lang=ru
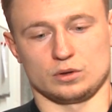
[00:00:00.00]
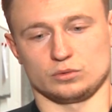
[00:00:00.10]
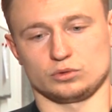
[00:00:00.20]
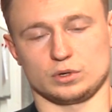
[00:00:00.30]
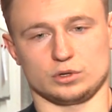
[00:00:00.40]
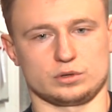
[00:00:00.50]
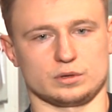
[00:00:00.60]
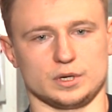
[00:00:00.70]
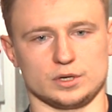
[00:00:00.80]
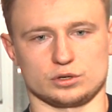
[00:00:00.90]
Ну, сказал, что
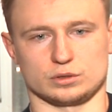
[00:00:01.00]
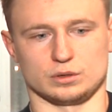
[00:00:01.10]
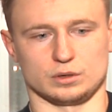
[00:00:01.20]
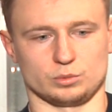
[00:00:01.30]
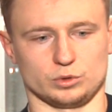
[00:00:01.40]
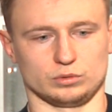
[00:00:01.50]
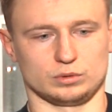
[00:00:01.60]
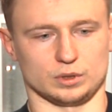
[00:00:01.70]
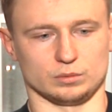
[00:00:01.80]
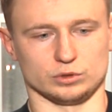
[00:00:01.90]
играть еще 40
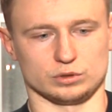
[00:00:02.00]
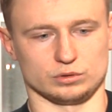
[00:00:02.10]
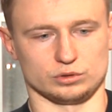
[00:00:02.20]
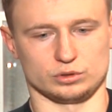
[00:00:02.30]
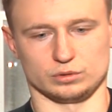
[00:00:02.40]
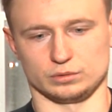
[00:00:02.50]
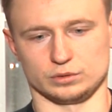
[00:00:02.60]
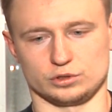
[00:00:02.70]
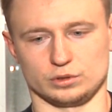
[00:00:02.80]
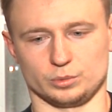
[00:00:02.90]
минут, как бы, что еще
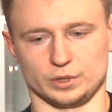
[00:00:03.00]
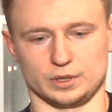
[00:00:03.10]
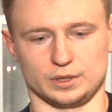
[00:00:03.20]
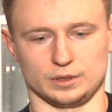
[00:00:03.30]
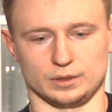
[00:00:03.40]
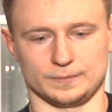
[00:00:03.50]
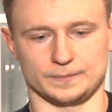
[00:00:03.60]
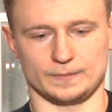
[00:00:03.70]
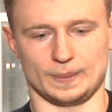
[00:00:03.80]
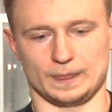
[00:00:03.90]
ничего не потеряно.
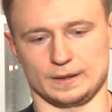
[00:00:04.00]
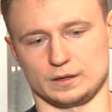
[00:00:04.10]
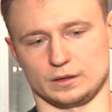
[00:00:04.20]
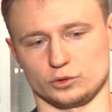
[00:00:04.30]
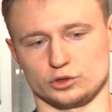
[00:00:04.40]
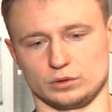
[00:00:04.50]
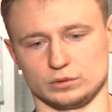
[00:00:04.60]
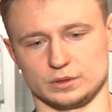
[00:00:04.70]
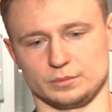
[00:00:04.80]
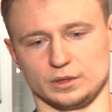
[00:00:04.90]
Хороший
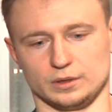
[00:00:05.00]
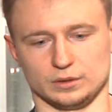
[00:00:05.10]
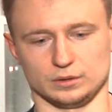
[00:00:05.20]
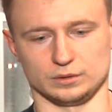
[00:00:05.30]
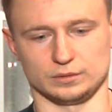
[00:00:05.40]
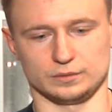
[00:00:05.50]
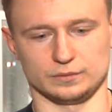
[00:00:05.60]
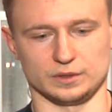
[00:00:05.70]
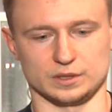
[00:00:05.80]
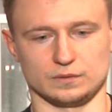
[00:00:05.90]
гол забили
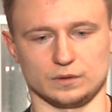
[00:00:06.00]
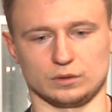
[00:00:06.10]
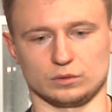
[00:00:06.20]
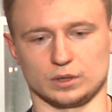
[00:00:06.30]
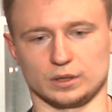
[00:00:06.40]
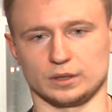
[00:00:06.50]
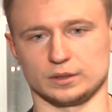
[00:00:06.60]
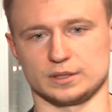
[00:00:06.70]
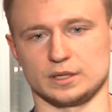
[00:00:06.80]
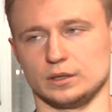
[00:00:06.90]
в раздевалку,
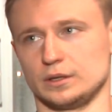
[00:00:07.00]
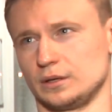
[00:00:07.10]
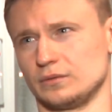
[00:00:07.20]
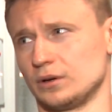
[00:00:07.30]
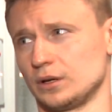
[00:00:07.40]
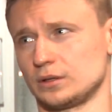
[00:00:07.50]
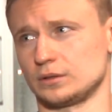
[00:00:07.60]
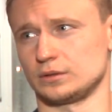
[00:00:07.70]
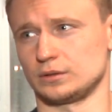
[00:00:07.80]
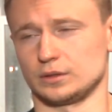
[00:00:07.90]
когда сделали 3-2.
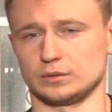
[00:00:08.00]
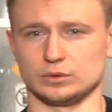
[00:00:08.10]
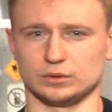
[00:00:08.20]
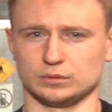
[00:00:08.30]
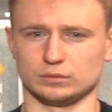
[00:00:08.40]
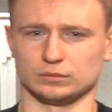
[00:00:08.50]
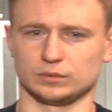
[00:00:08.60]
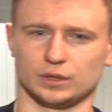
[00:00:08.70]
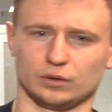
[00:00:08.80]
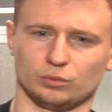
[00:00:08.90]
Как бы,
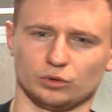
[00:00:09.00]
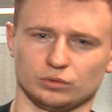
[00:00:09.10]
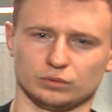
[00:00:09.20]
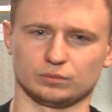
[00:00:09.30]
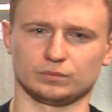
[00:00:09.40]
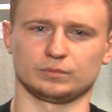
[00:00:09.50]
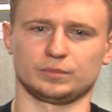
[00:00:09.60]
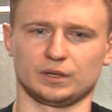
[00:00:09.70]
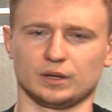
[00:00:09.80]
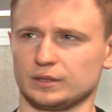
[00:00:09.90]
я думаю,
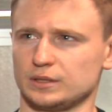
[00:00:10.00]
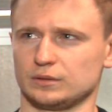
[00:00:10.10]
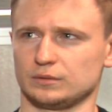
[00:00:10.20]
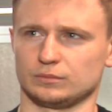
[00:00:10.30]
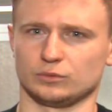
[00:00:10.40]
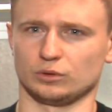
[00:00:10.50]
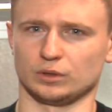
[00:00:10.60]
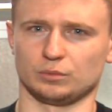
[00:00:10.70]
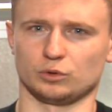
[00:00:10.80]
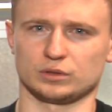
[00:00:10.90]
придал
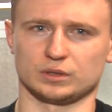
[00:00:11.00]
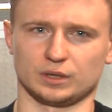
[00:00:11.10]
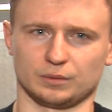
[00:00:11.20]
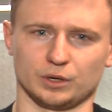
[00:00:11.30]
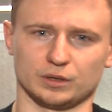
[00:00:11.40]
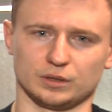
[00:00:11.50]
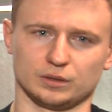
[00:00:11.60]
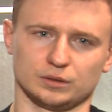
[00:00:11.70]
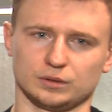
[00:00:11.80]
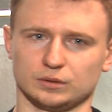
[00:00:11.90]
много эмоций команде
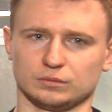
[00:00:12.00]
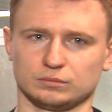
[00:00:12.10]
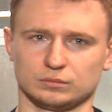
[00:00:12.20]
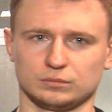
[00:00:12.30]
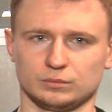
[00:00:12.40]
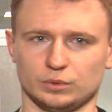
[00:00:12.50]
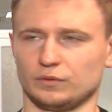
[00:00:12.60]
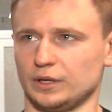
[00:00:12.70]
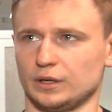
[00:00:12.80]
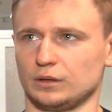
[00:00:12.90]
и
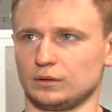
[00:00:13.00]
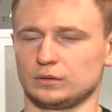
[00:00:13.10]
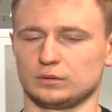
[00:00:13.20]
повлиял.